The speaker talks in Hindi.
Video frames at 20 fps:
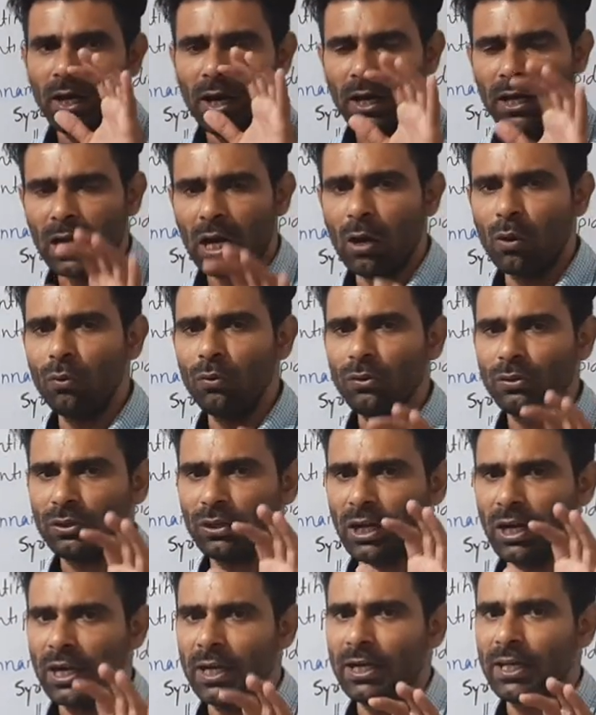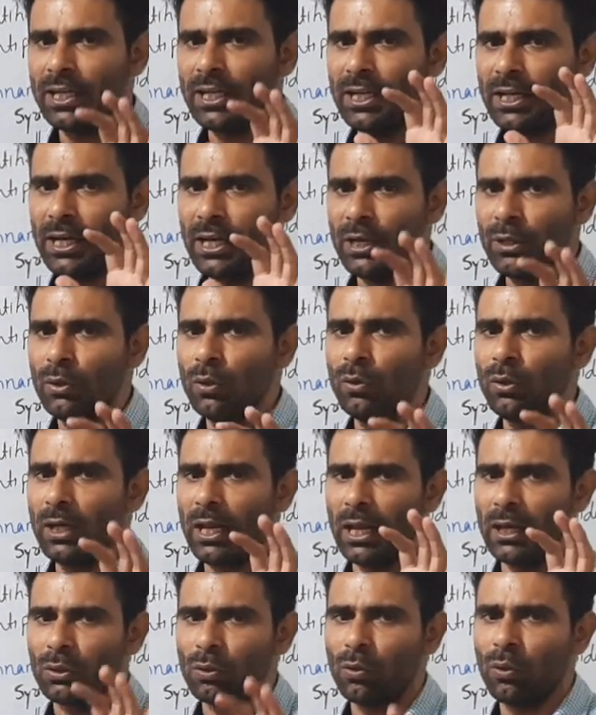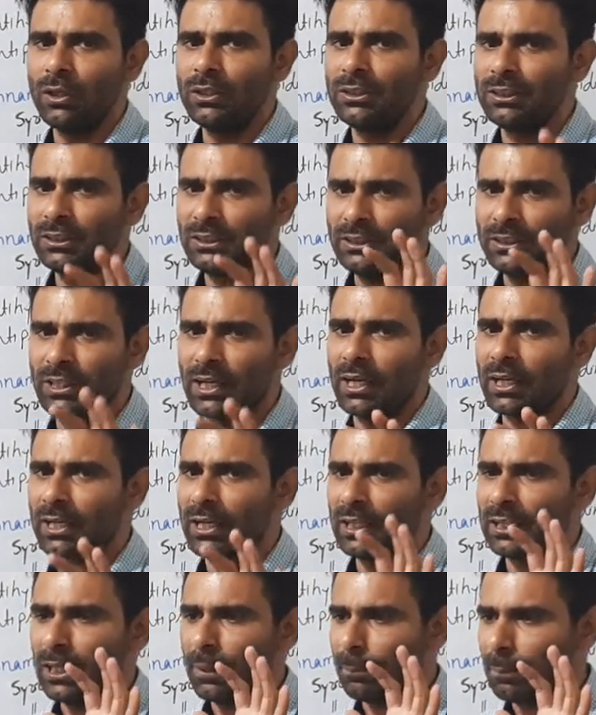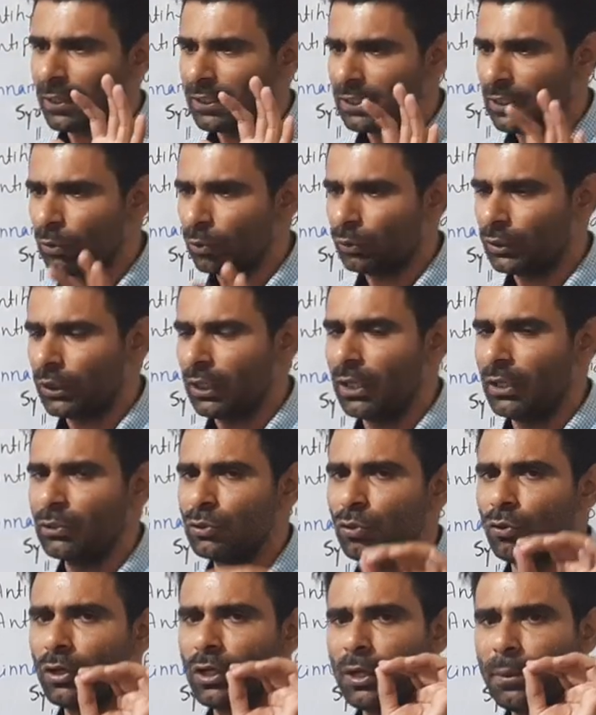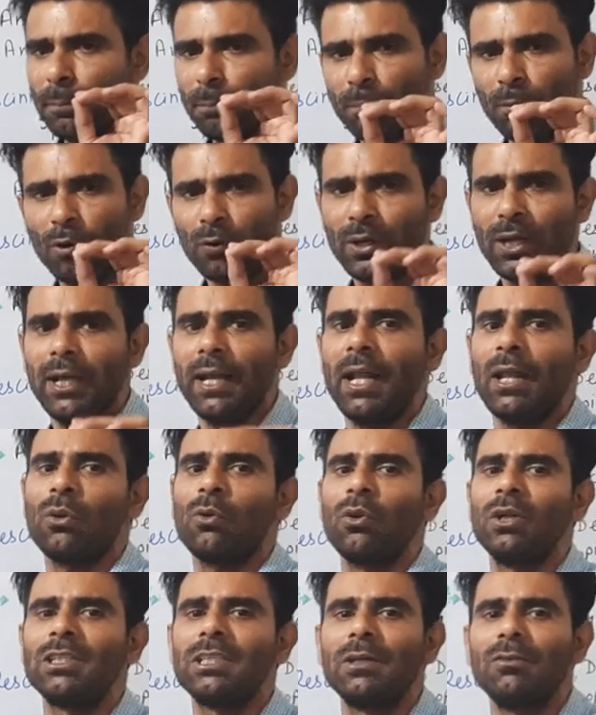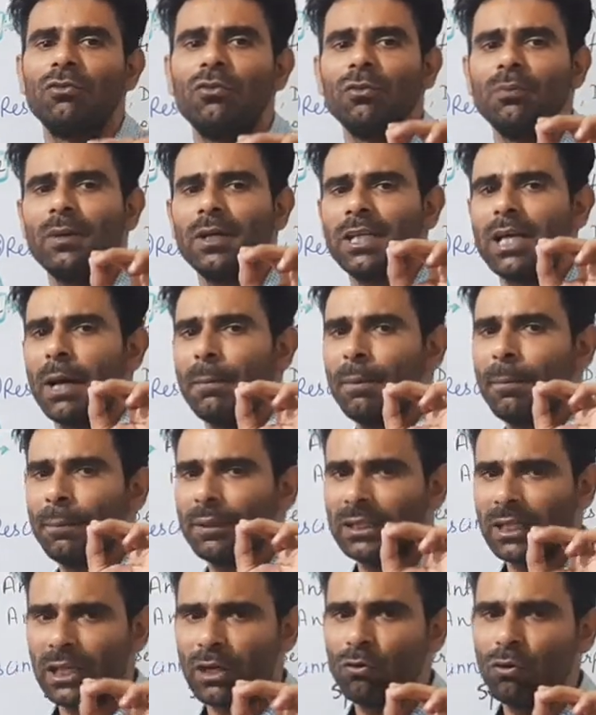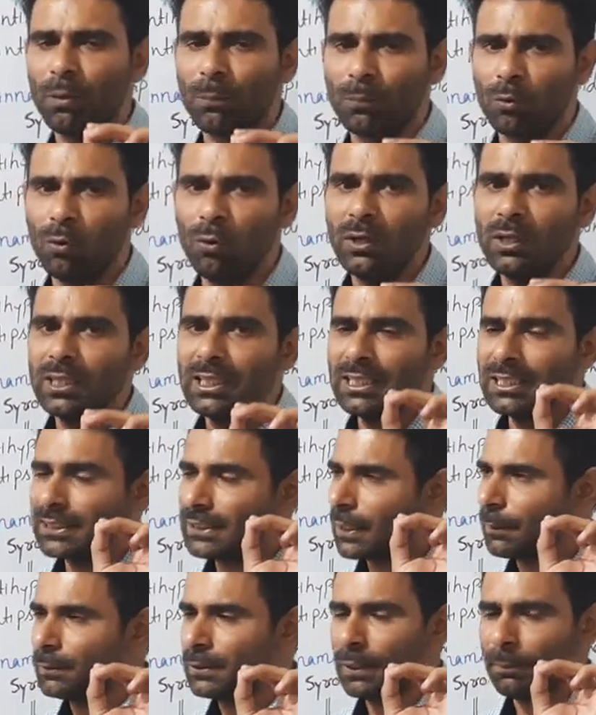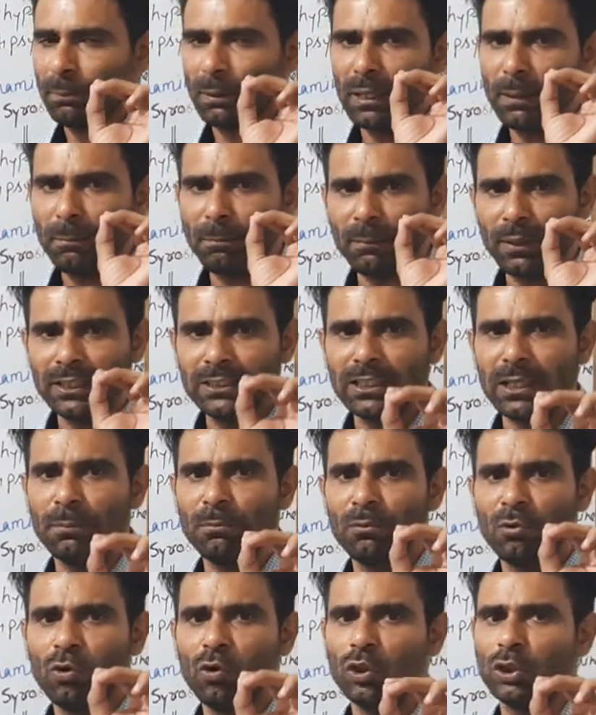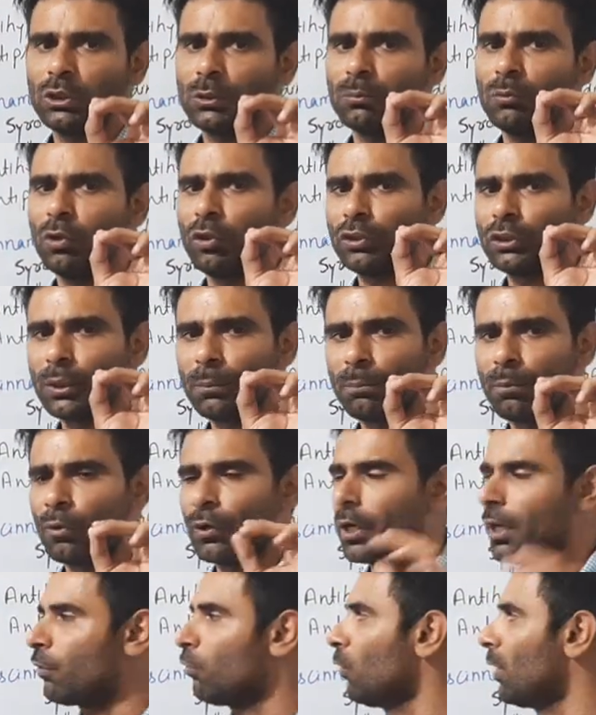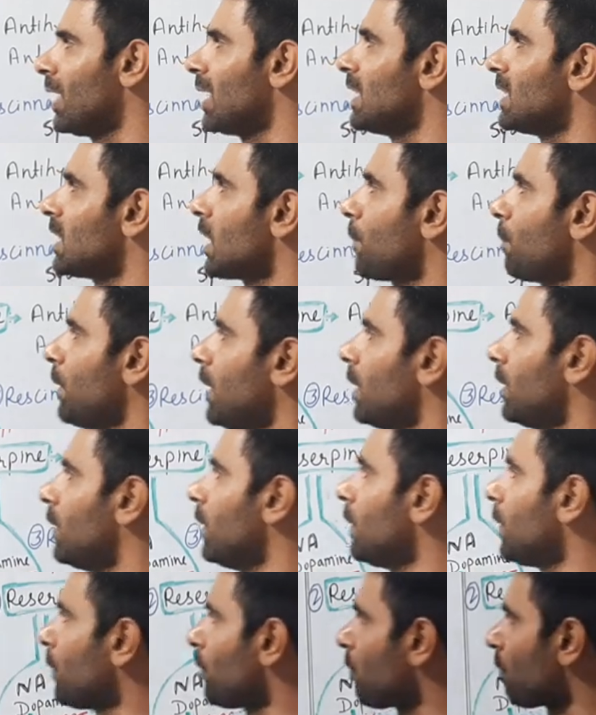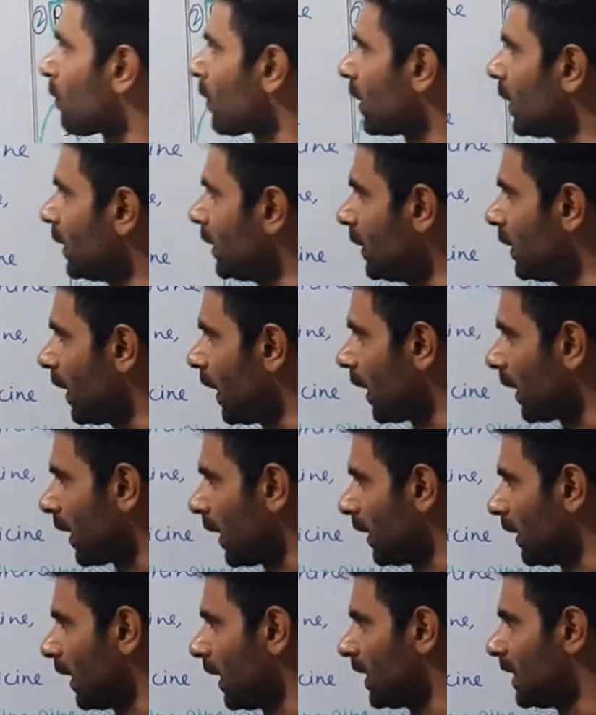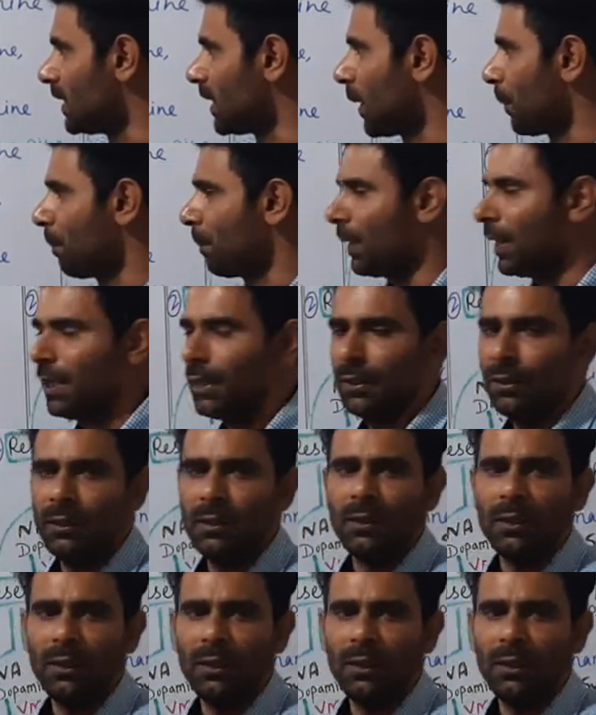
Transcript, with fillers: अराउंड 30 इंडोल एल्कोहल्स इस ड्रग के अंदर प्रेजेंट होते हैं जो इंपॉर्टेंट एल्कोहल्स है वो मैं यहाँ पे बता रहा हूँ आपको सबसे पहले मेजर मोस्ट मोस्ट इंपोर्टेंट है वो है रिजर्फिन ये ड्रग के अंदर रिजर्फिन